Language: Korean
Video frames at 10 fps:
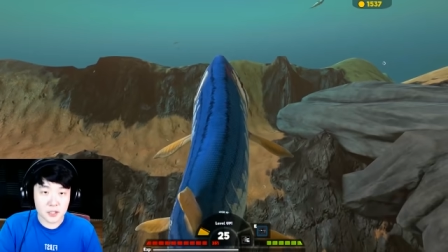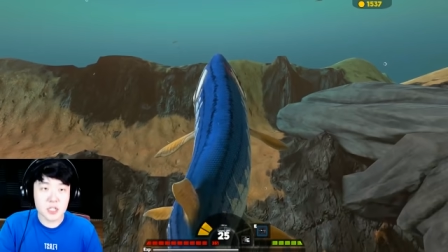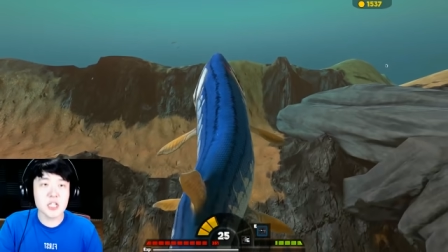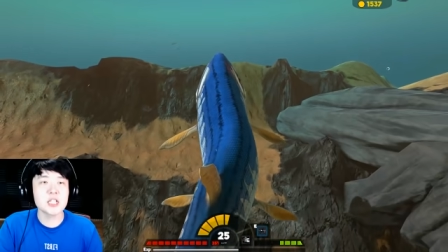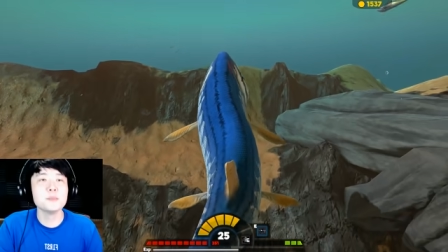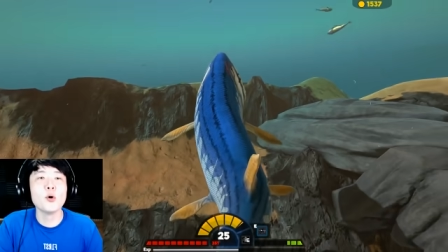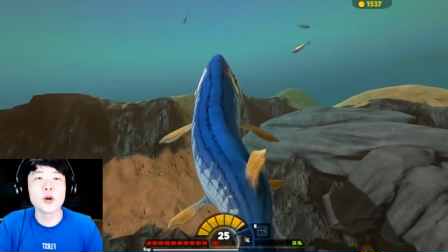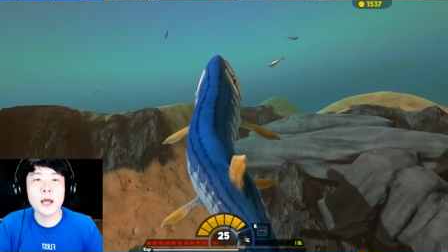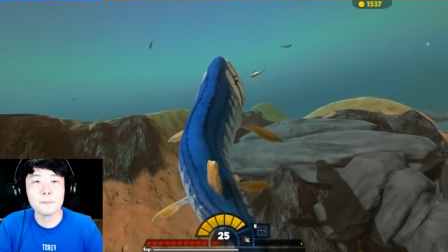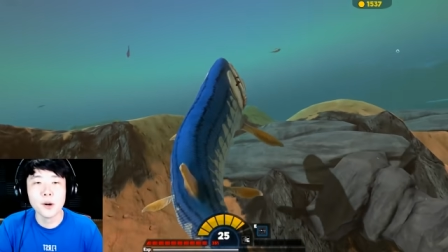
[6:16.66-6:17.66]

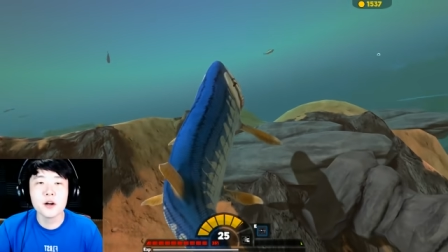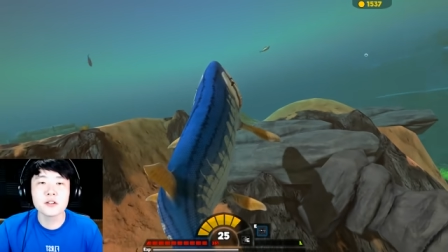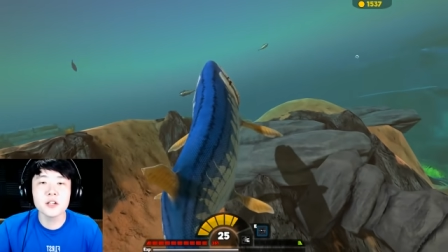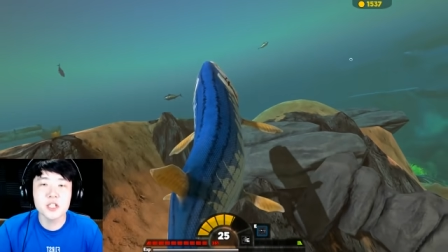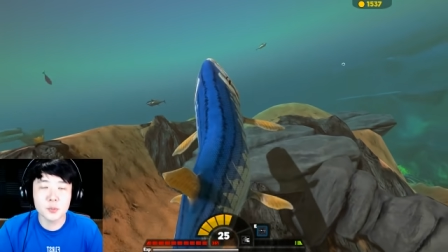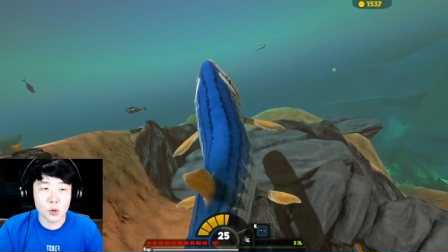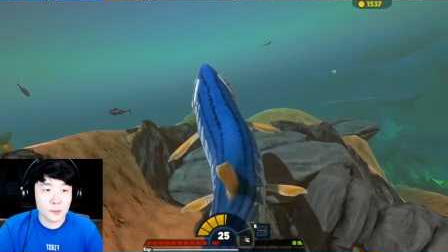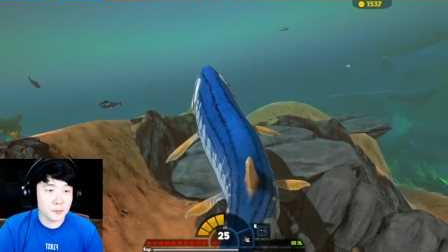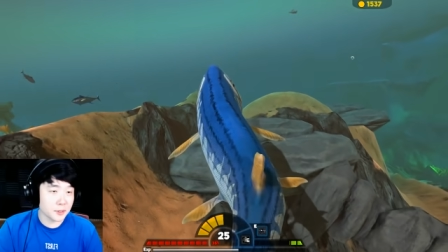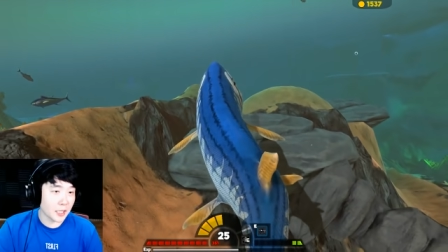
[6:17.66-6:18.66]
25렙 벌써
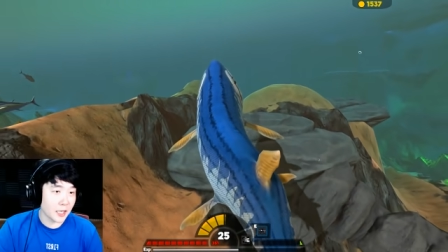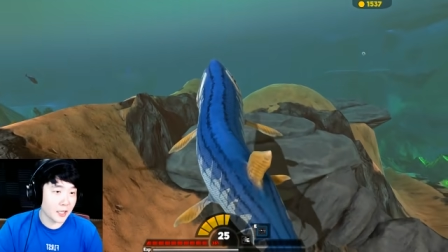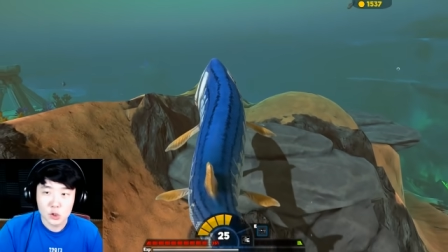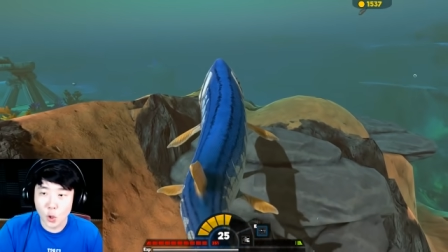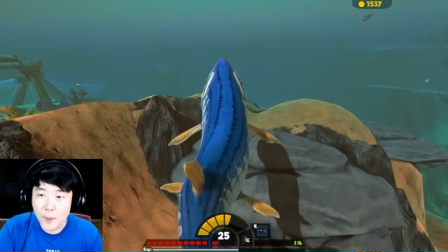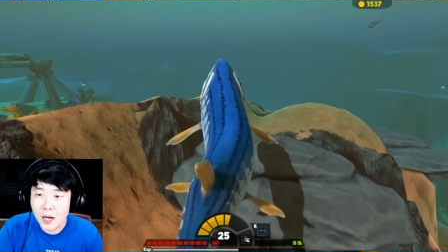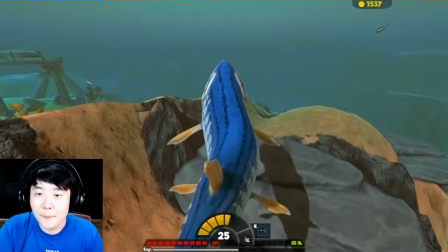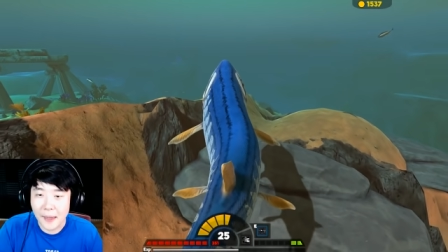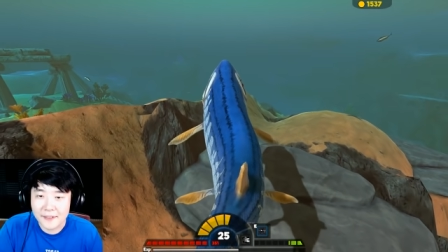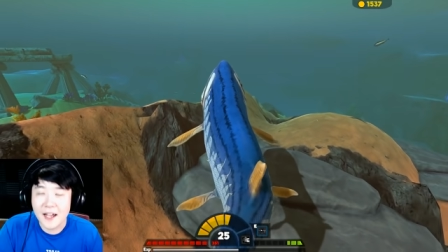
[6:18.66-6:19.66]
25렙입니다 조만간
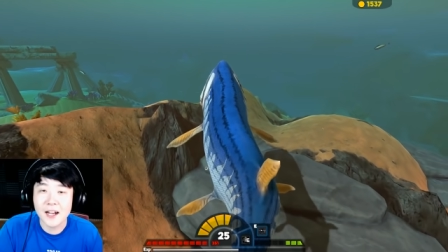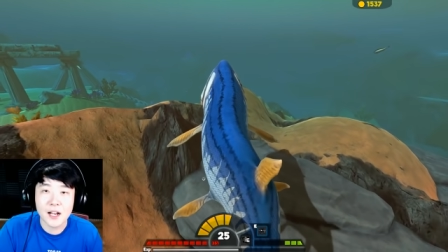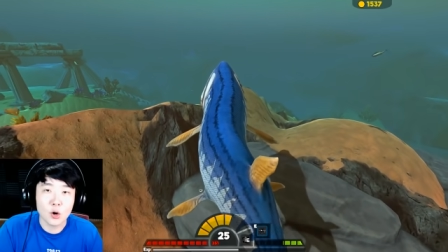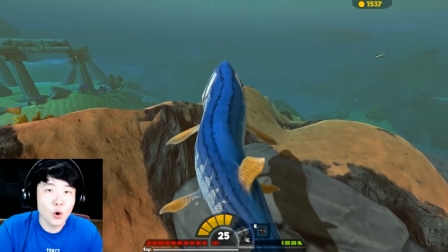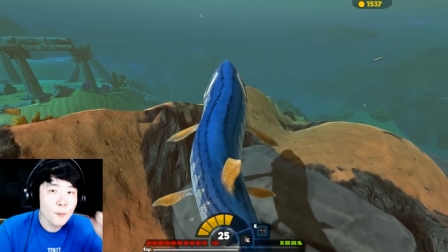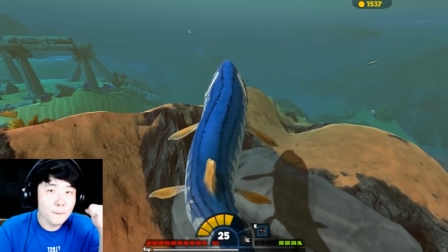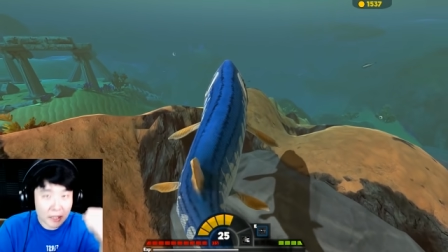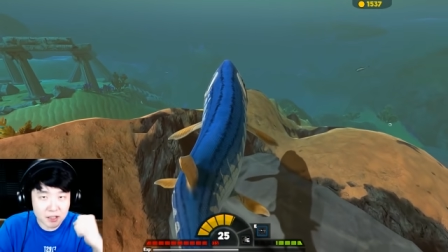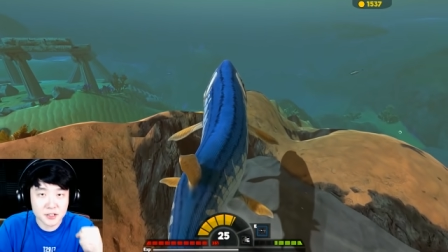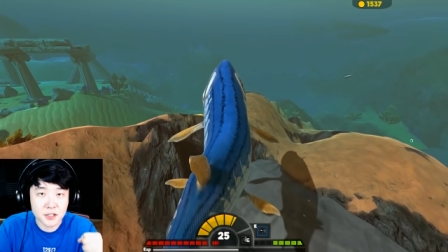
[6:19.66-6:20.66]
백상아리하고
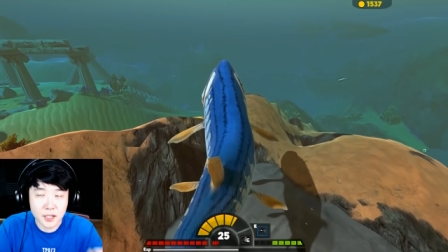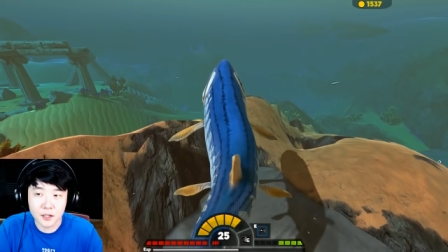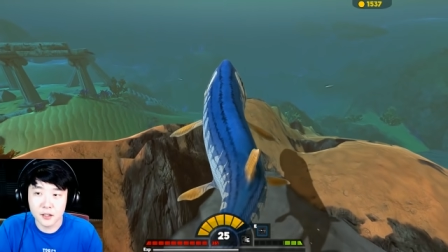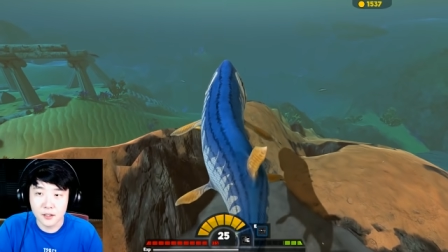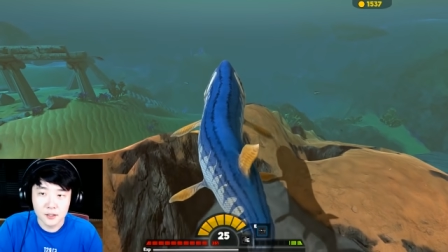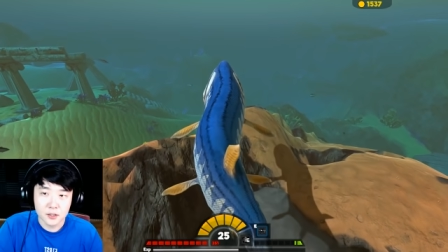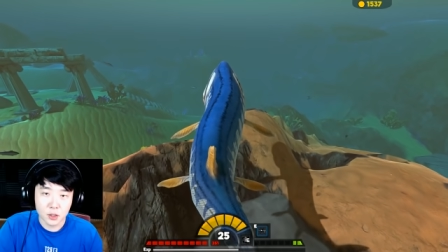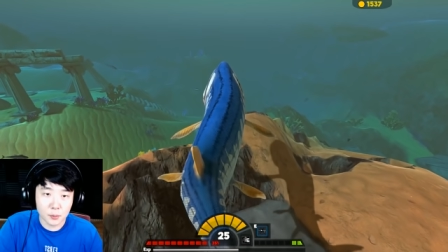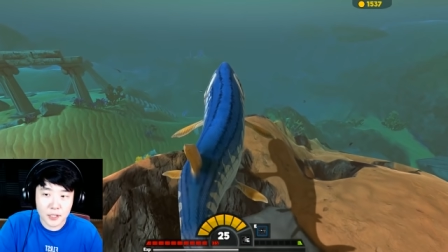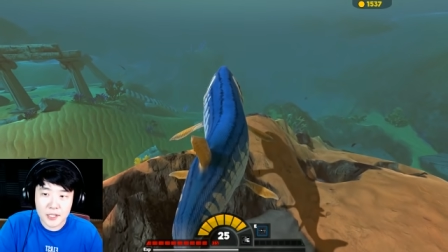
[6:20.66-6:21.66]
맞짱 뜰게요.
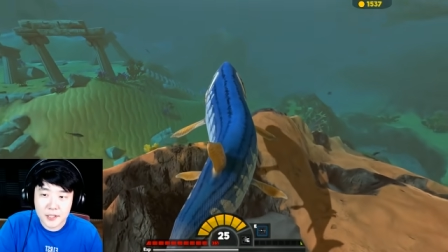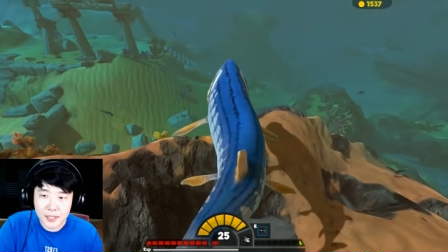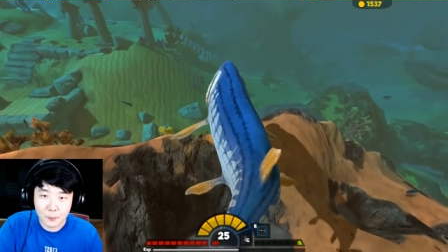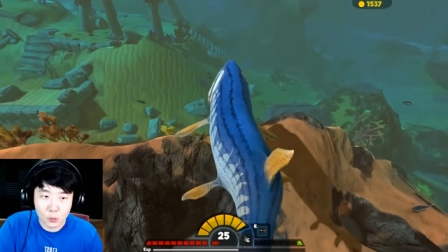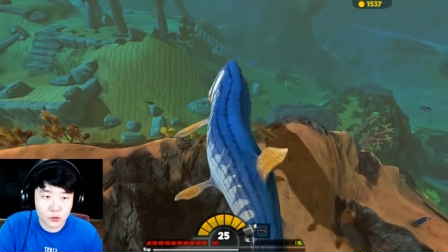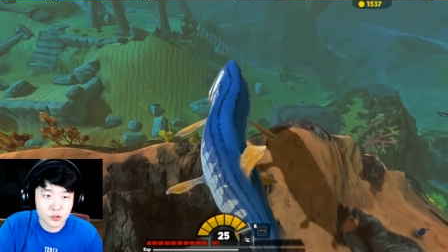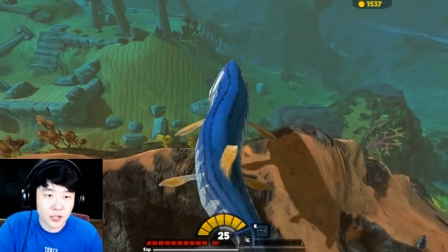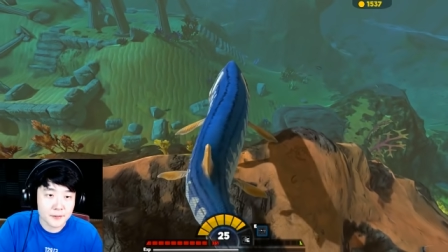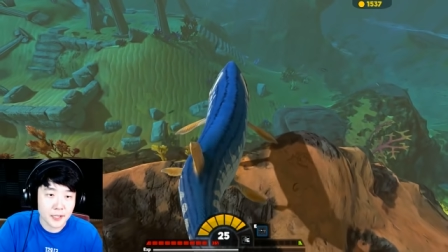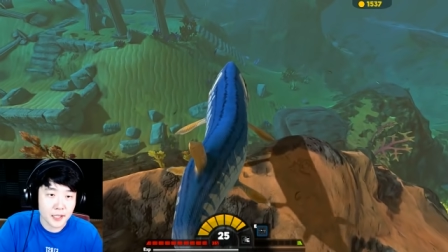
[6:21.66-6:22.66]
요번에 이긴다. 복수
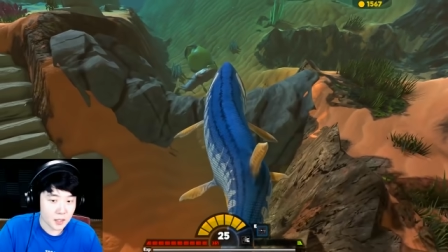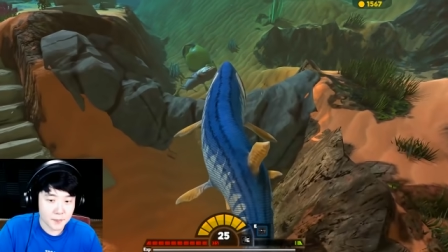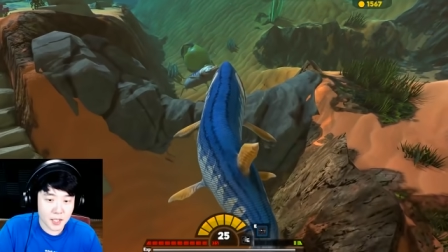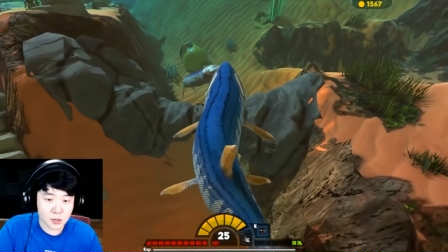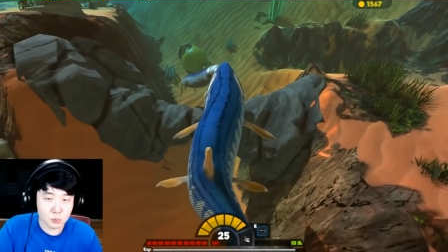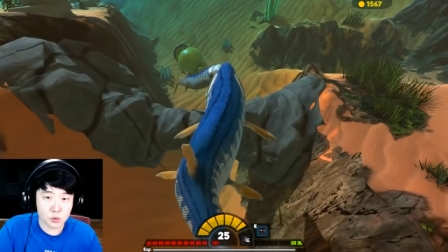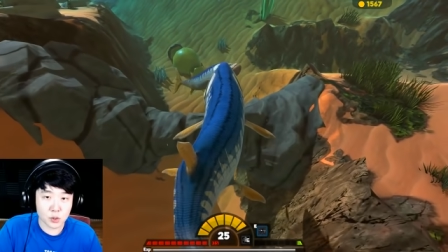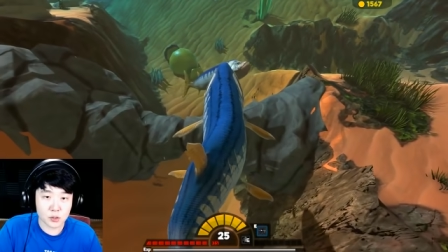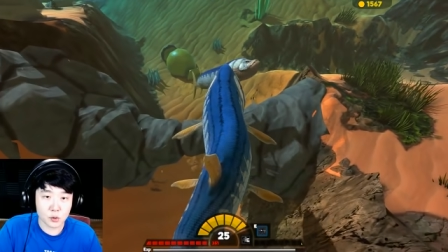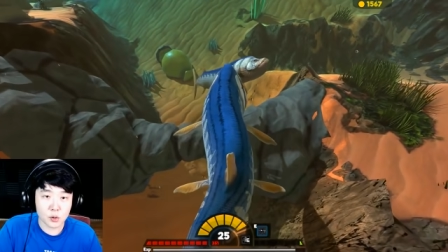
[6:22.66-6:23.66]
들어간다. 피가 좀
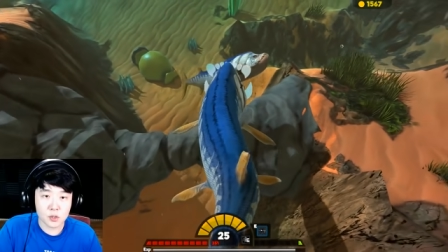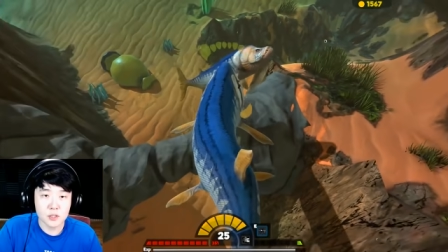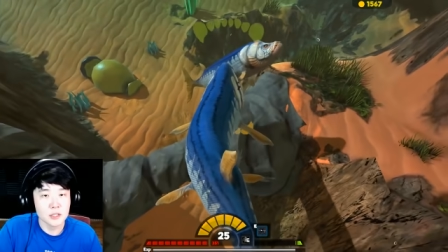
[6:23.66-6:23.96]
부족하다고?